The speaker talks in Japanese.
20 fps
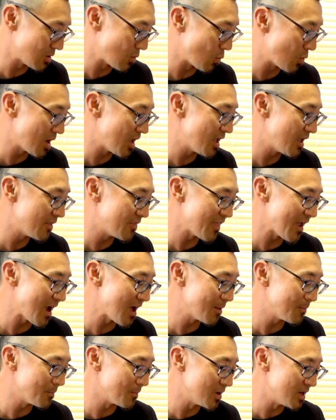
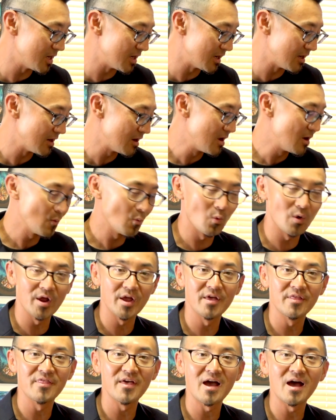without me
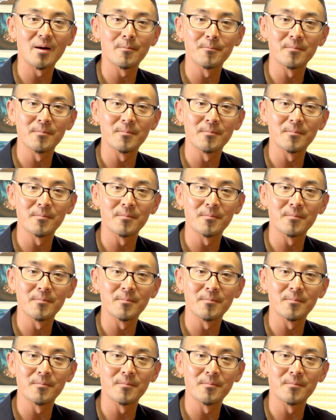without